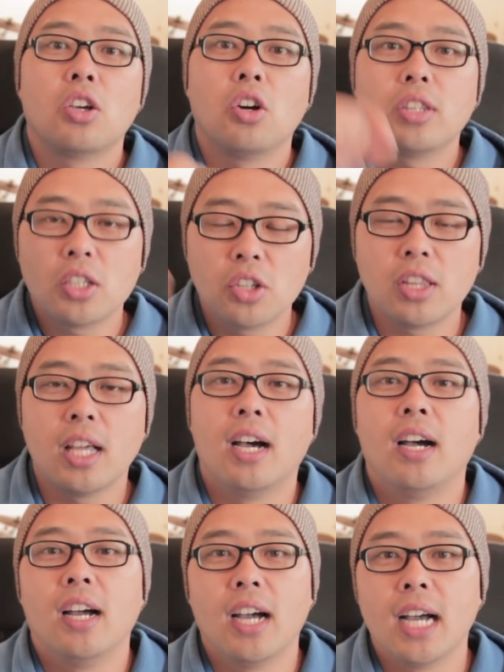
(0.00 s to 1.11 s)
껐다 켰다
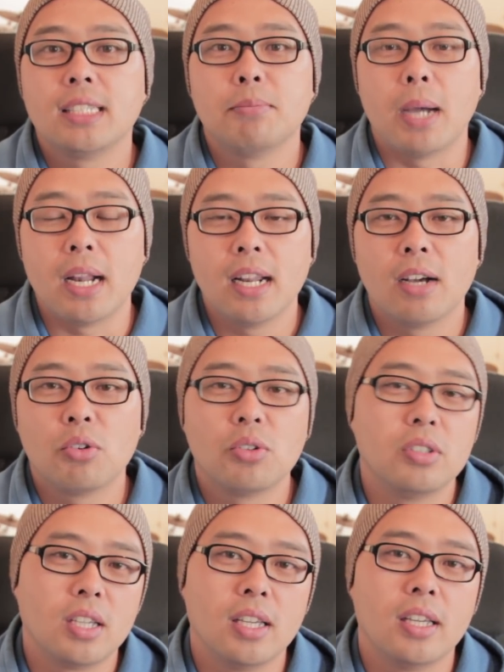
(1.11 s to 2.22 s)
하지 말라고
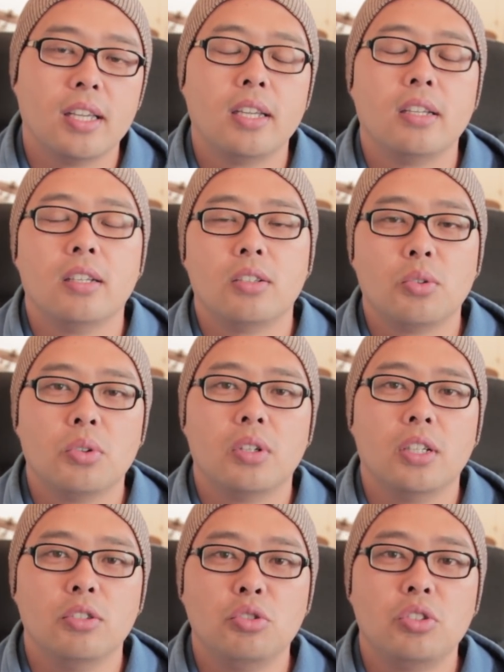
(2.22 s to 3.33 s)
그렇게 또
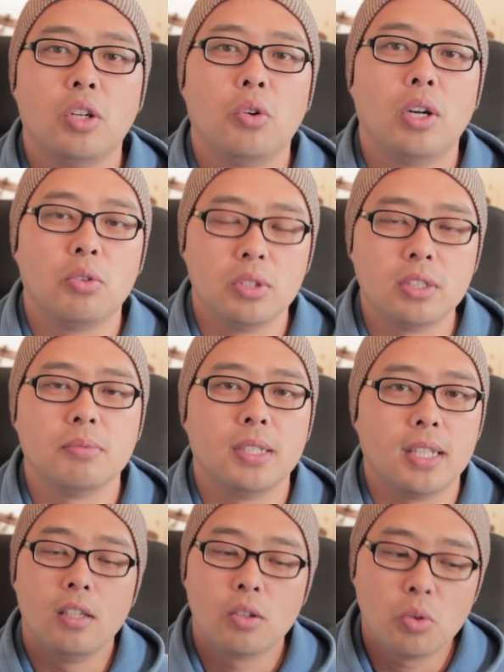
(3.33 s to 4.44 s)
뉴스에 올라오고
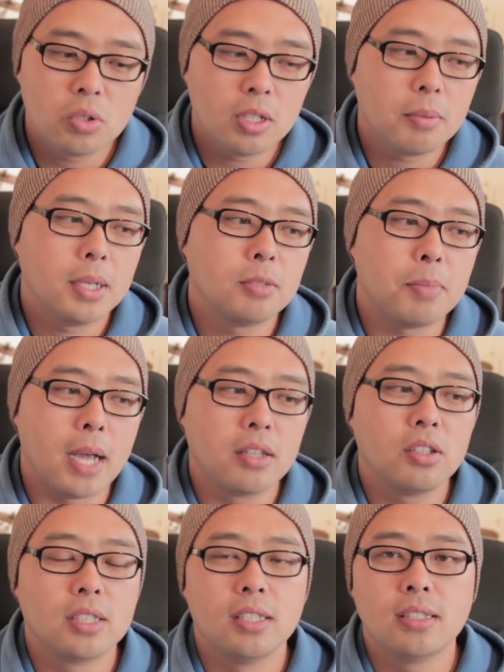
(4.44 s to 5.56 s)
있습니다. 이 코로나 바이러스
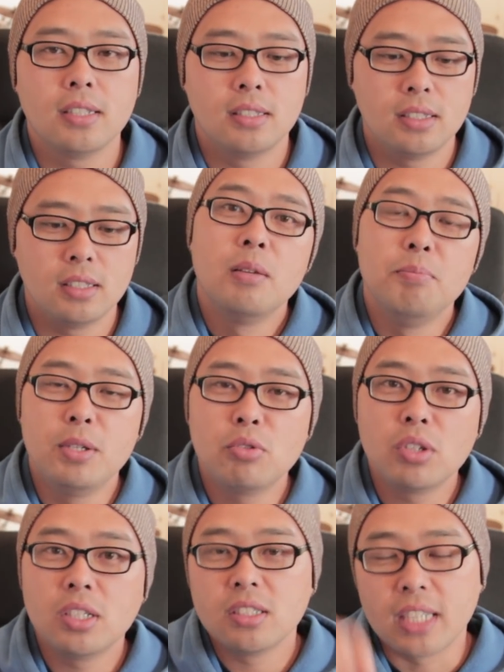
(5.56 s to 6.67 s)
방역 제재는
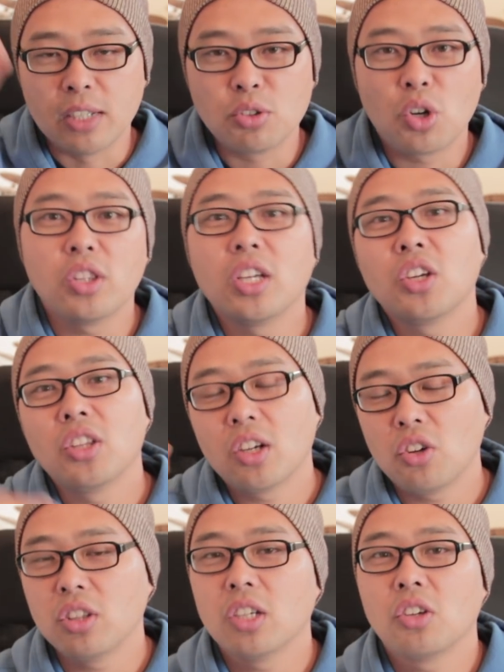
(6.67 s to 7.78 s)
미국이 지금 계속 껐다 켰다
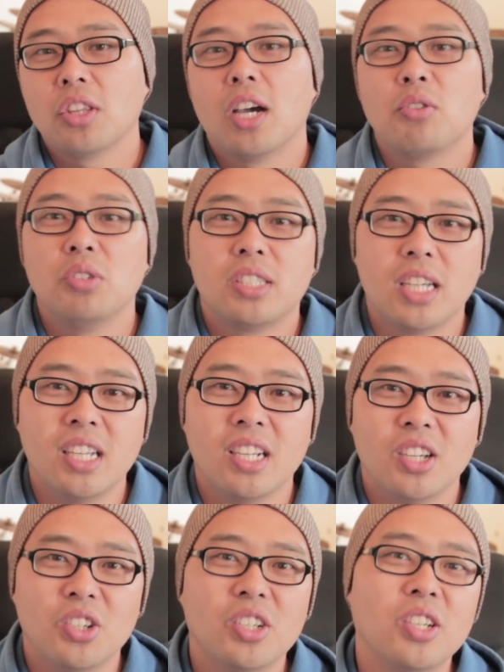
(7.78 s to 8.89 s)
껐다 켰다 하고
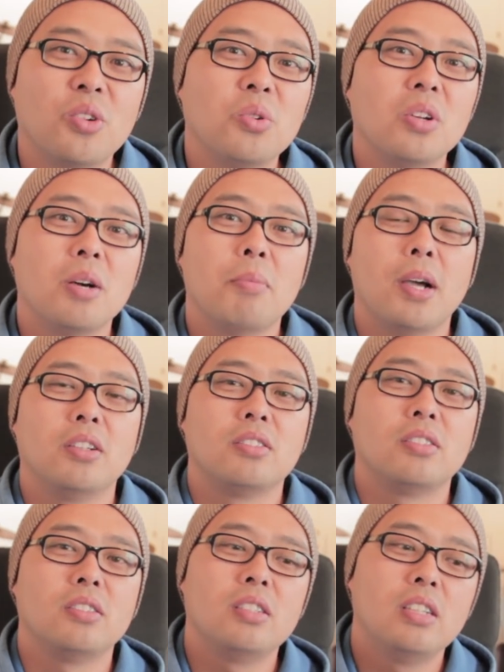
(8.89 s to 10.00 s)
있잖아요. 이 코로나
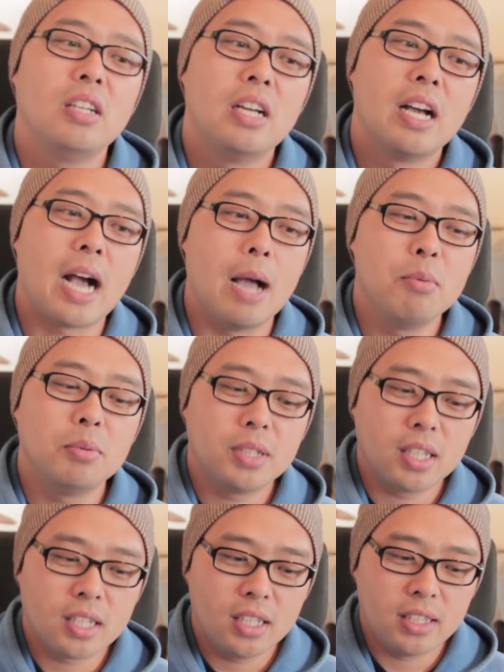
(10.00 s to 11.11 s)
바이러스
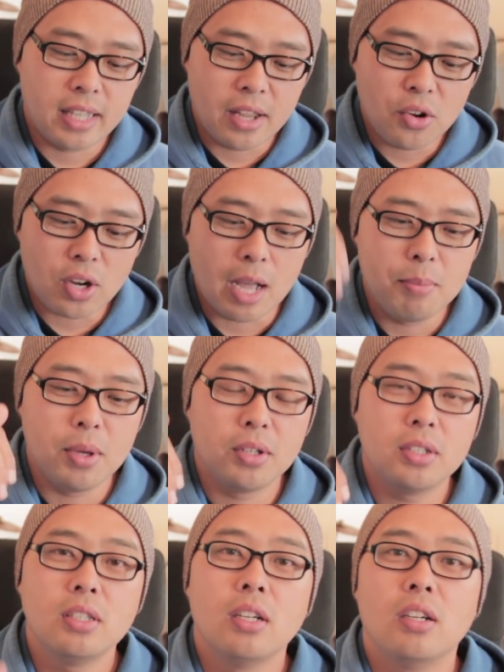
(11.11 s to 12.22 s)
감염세가 이렇게
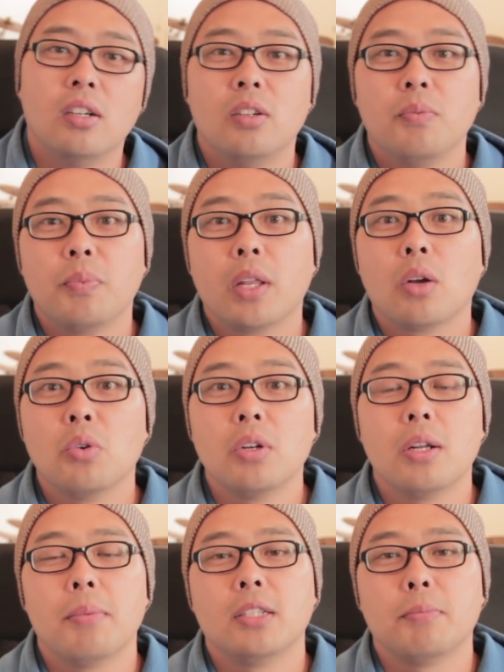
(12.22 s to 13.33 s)
내려가면은
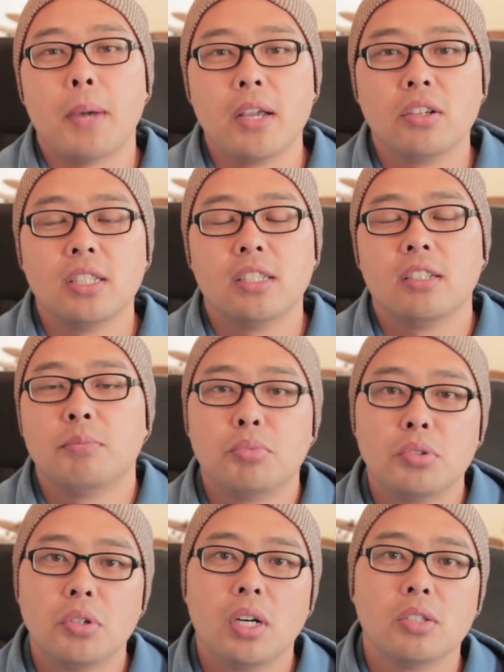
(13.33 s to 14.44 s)
코로나 바이러스 방역 제재를
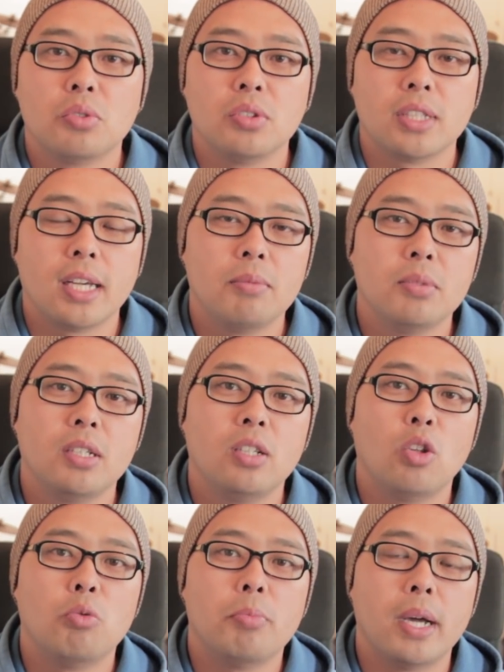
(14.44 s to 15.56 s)
풀어가지고 사람들이
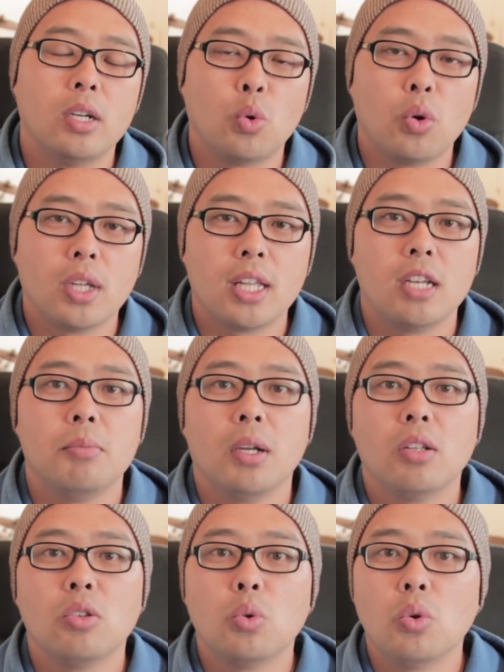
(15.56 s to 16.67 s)
너무 많이
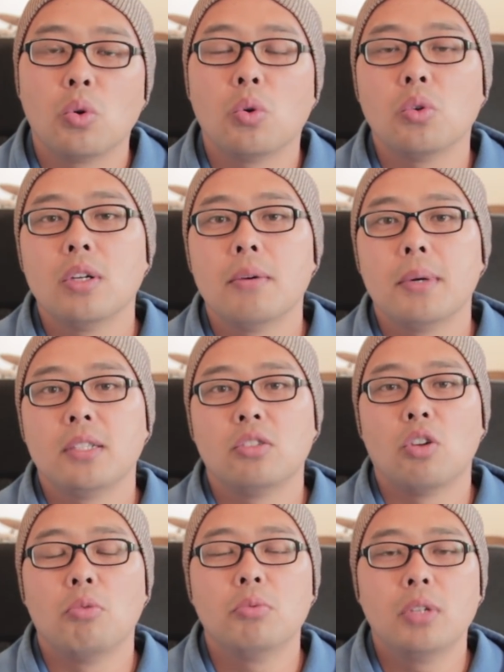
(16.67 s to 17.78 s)
돌아다니면은 또 코로나 바이러스
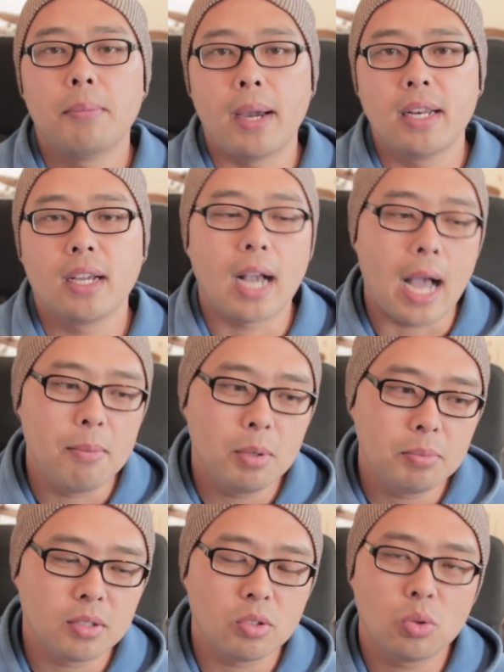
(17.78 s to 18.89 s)
너무나 많이
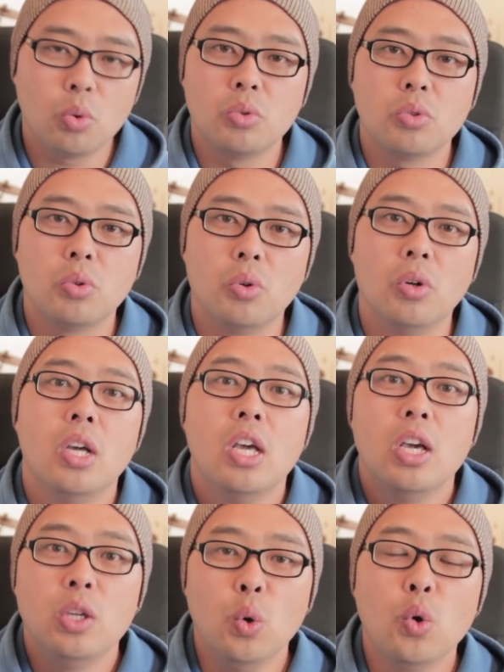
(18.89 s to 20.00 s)
감염돼서 또 오르고
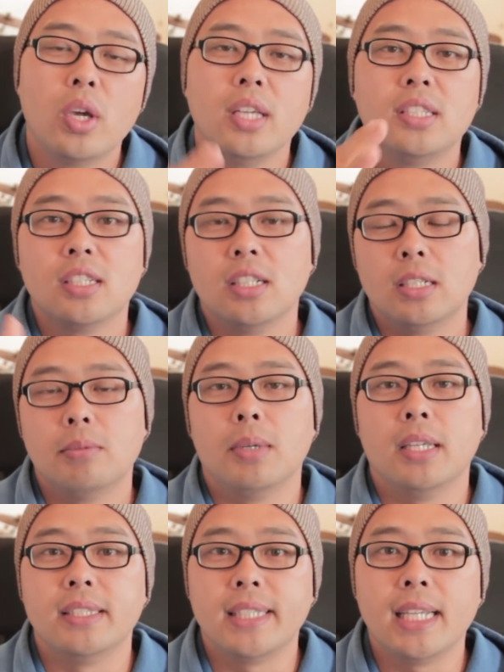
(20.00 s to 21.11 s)
요게 지금
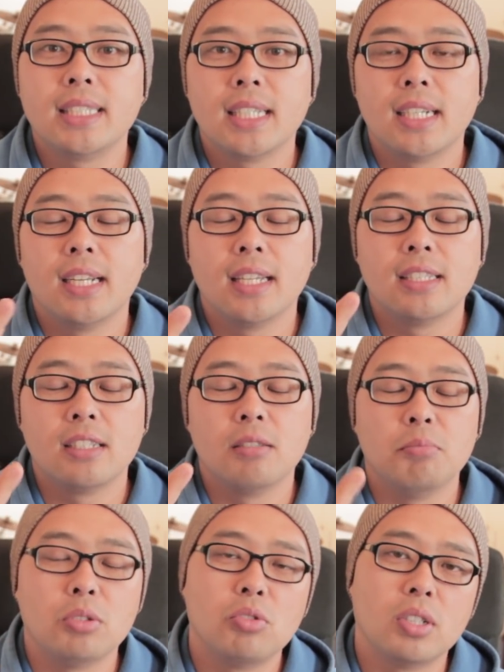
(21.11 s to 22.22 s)
세 차례나
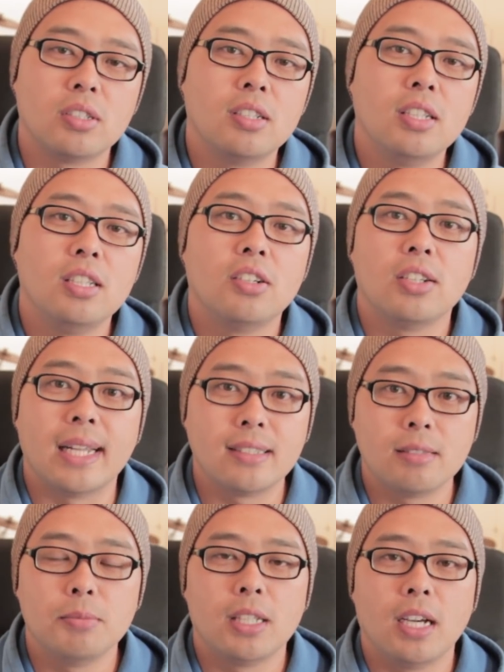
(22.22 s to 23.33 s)
지금 미국에서는
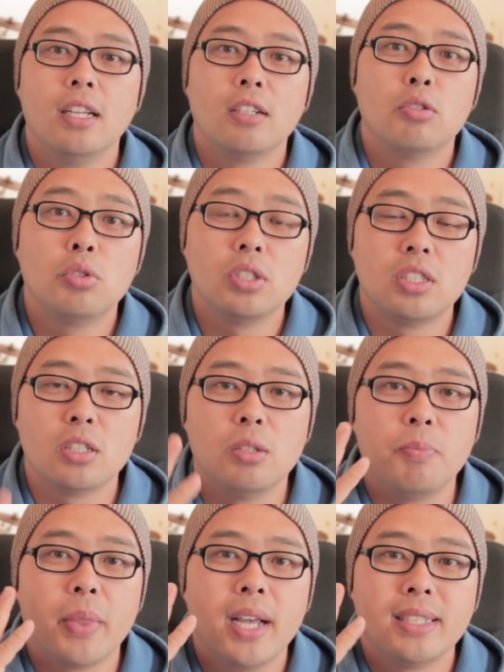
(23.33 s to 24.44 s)
일어났습니다. 그리고
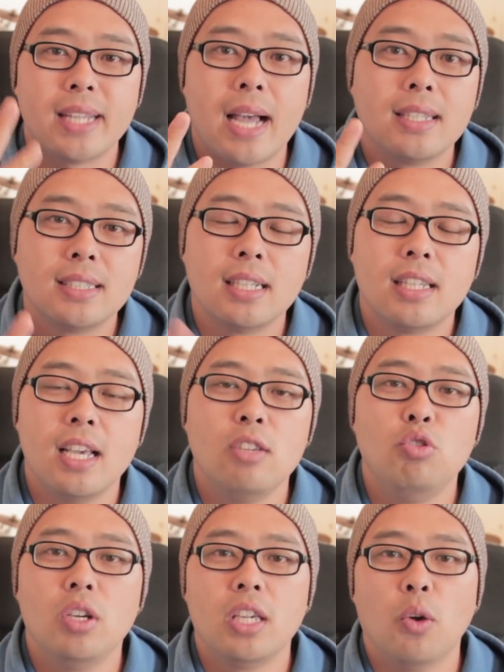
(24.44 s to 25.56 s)
지금 4차
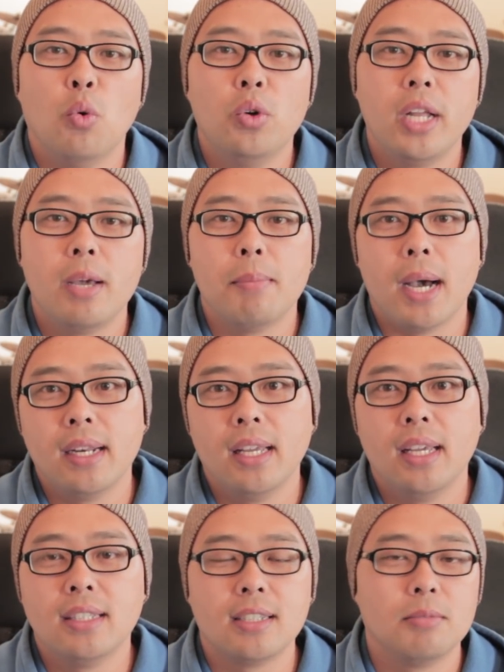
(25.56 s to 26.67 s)
대유행이 오네
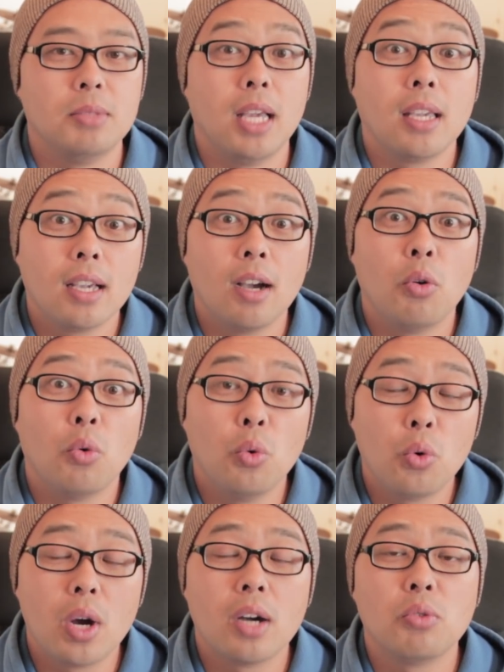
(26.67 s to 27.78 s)
만에 지금 얘기가
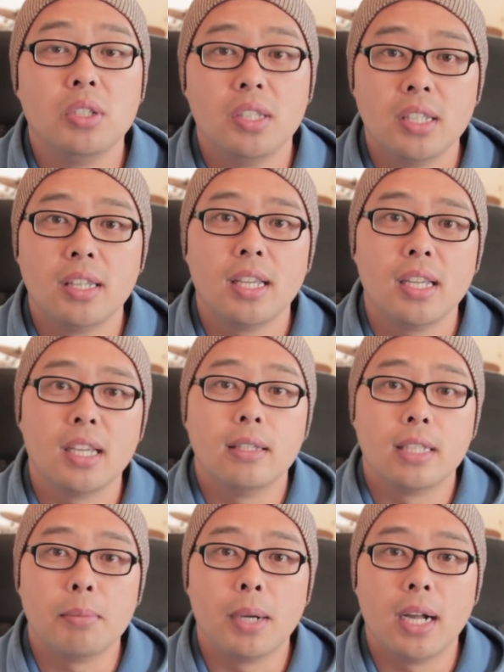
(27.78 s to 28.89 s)
오가고 있는데
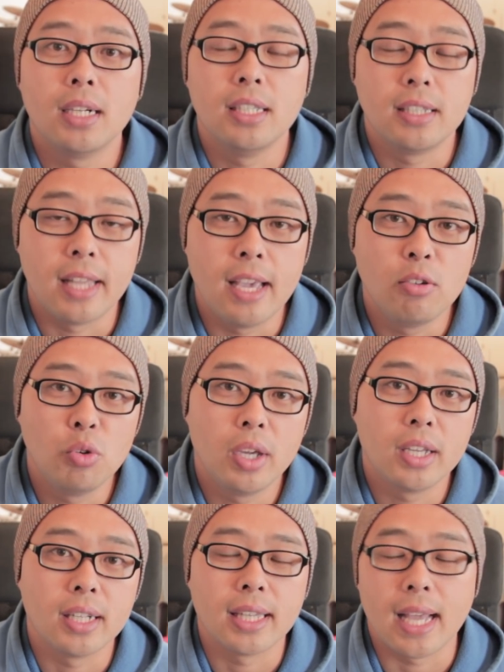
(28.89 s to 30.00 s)
제발 이
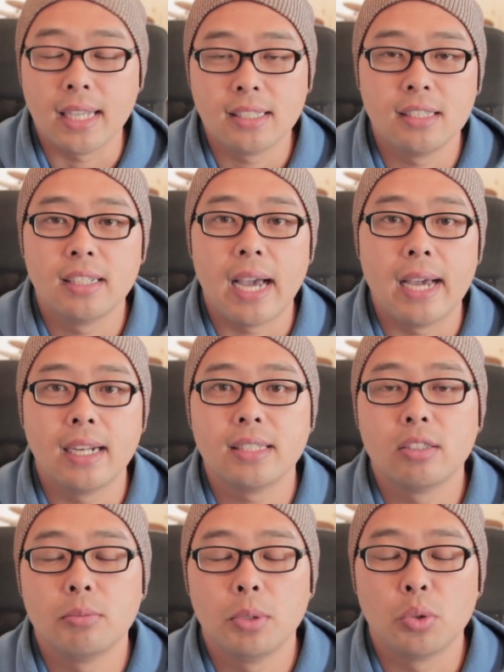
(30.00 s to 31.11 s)
대유행 다시는 안
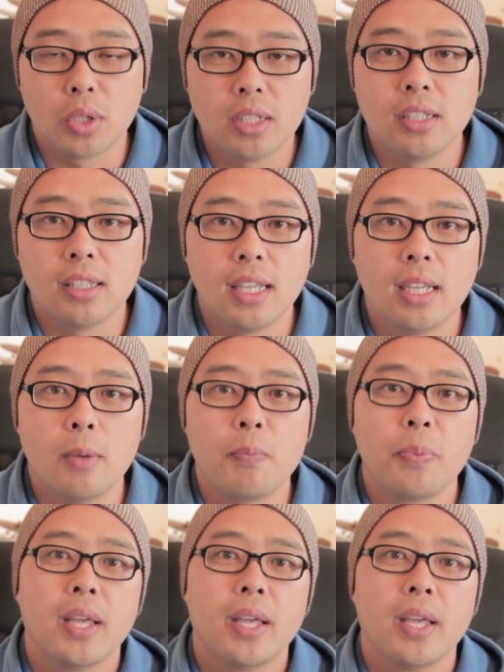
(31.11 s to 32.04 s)
왔으면 좋겠는데